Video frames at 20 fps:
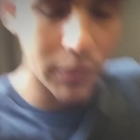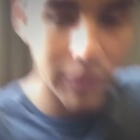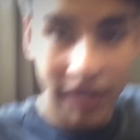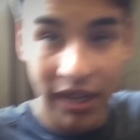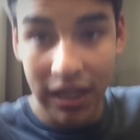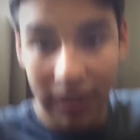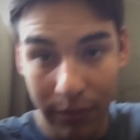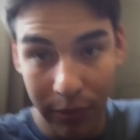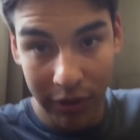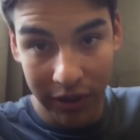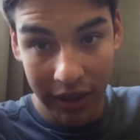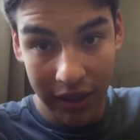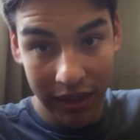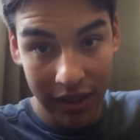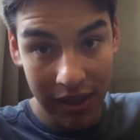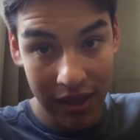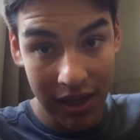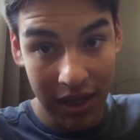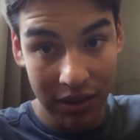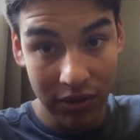obrigado por terem
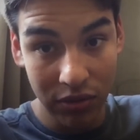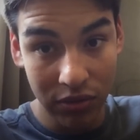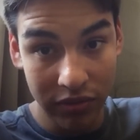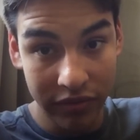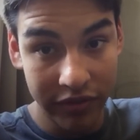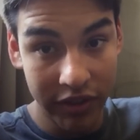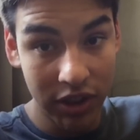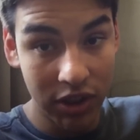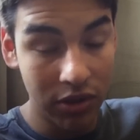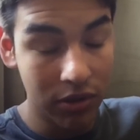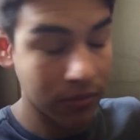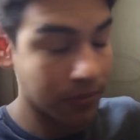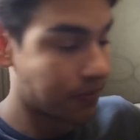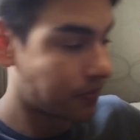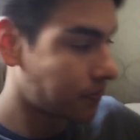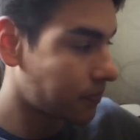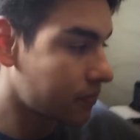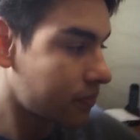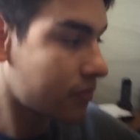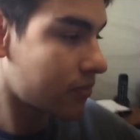clicado no vídeo.
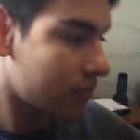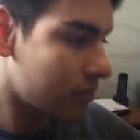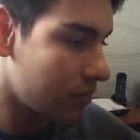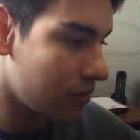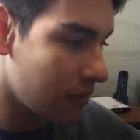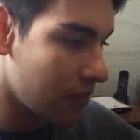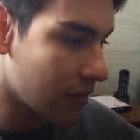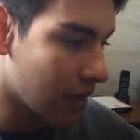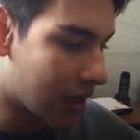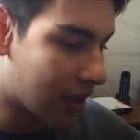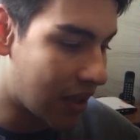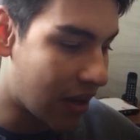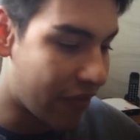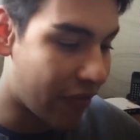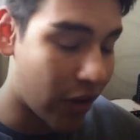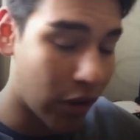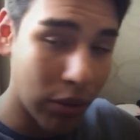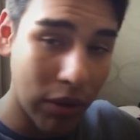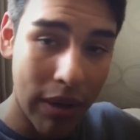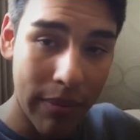Quem
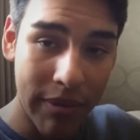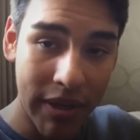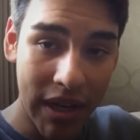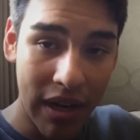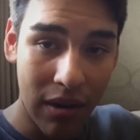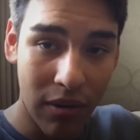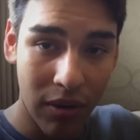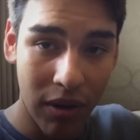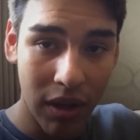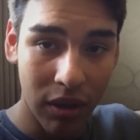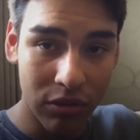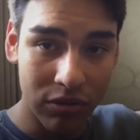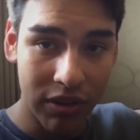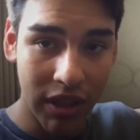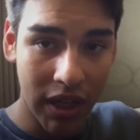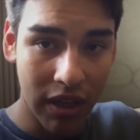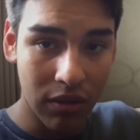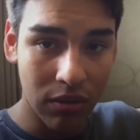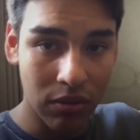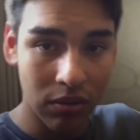falou Gabriel, eu
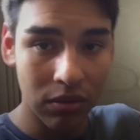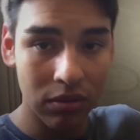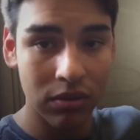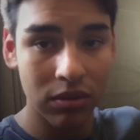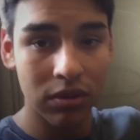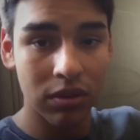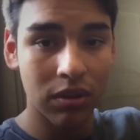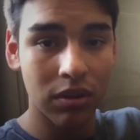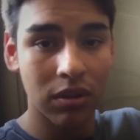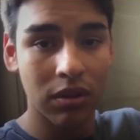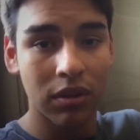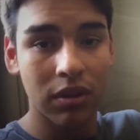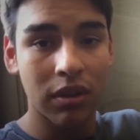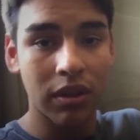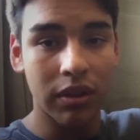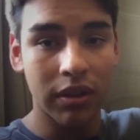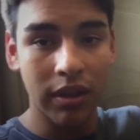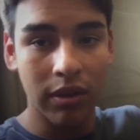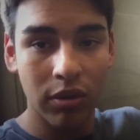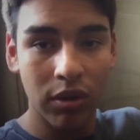tenho
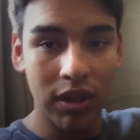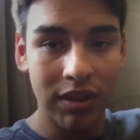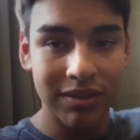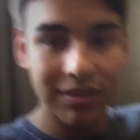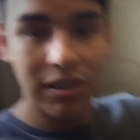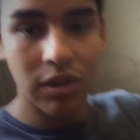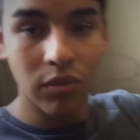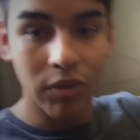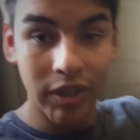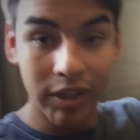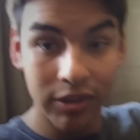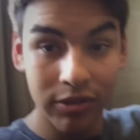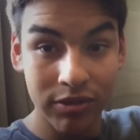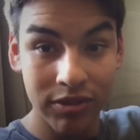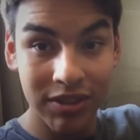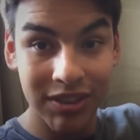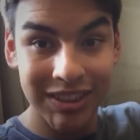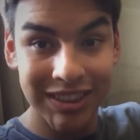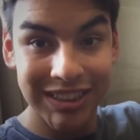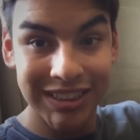interrogação
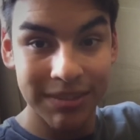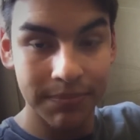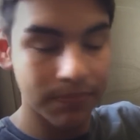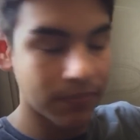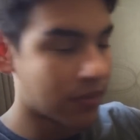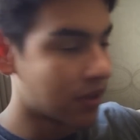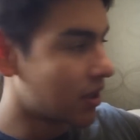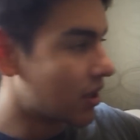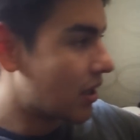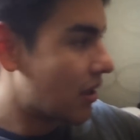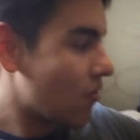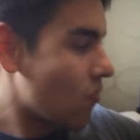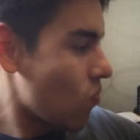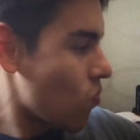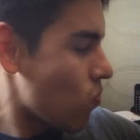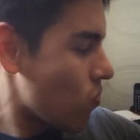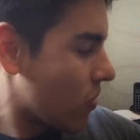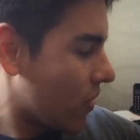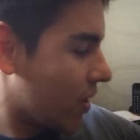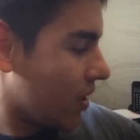anos
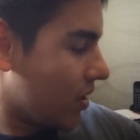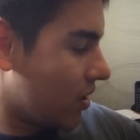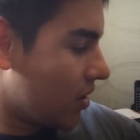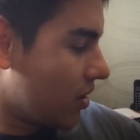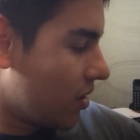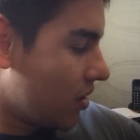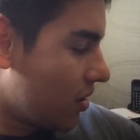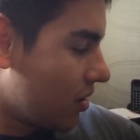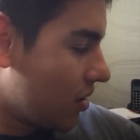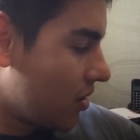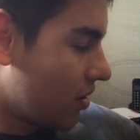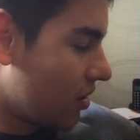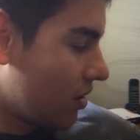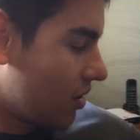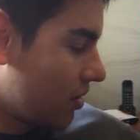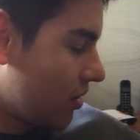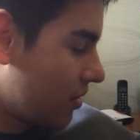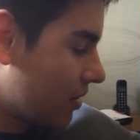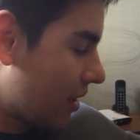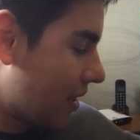
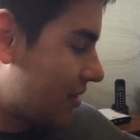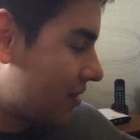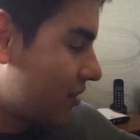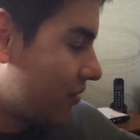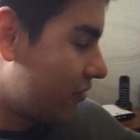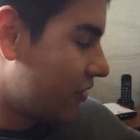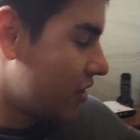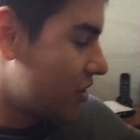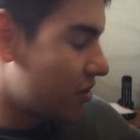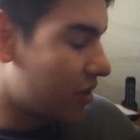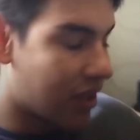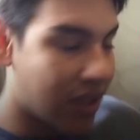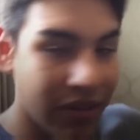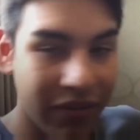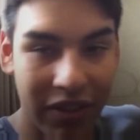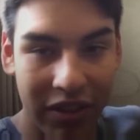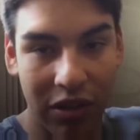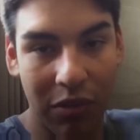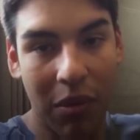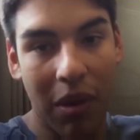e esse vídeo
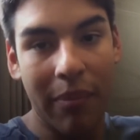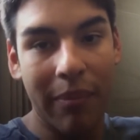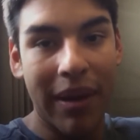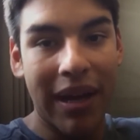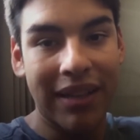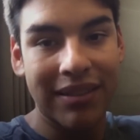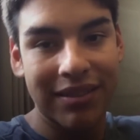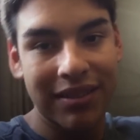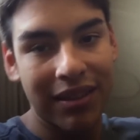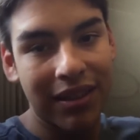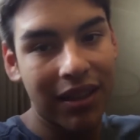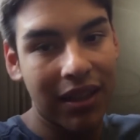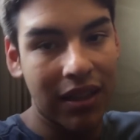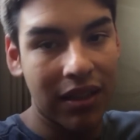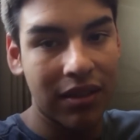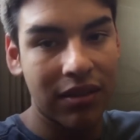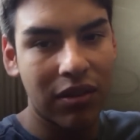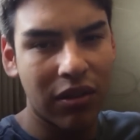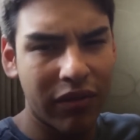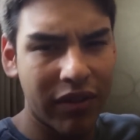aqui vai ser uma
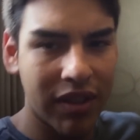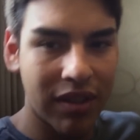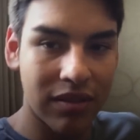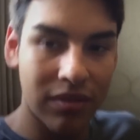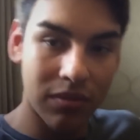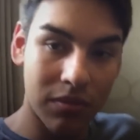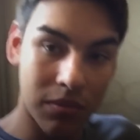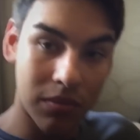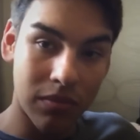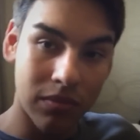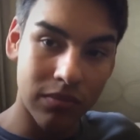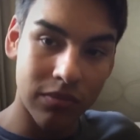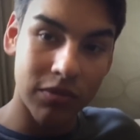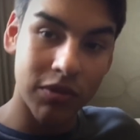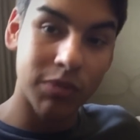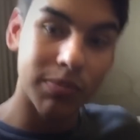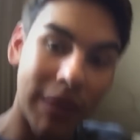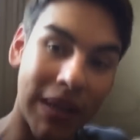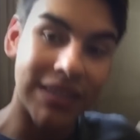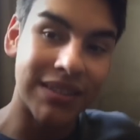mescla, talvez uma
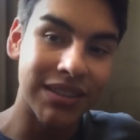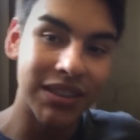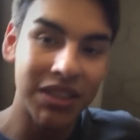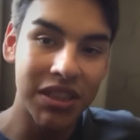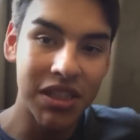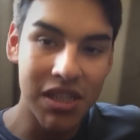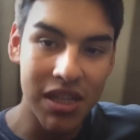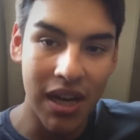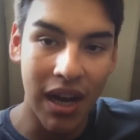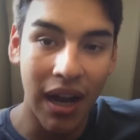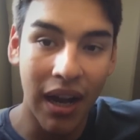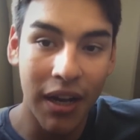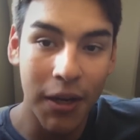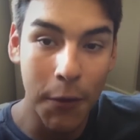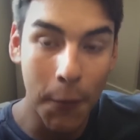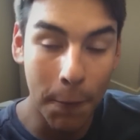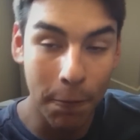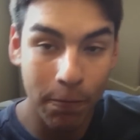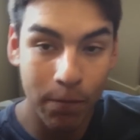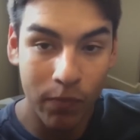espécie de
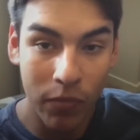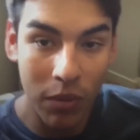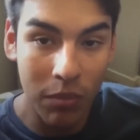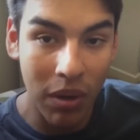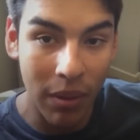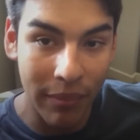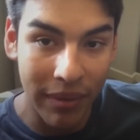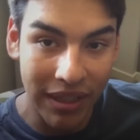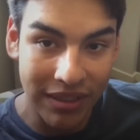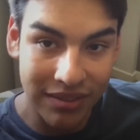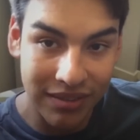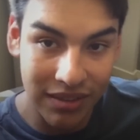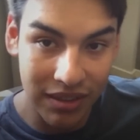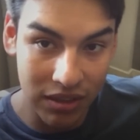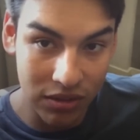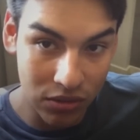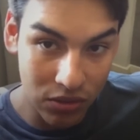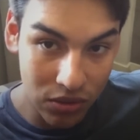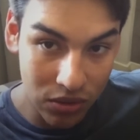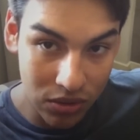diário, uma
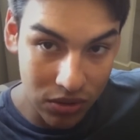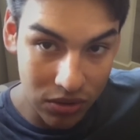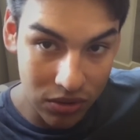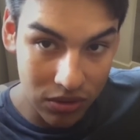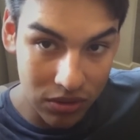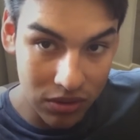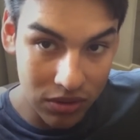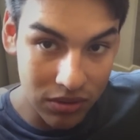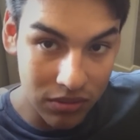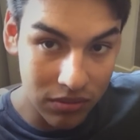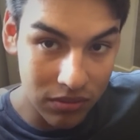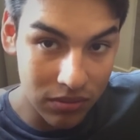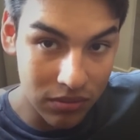mescla do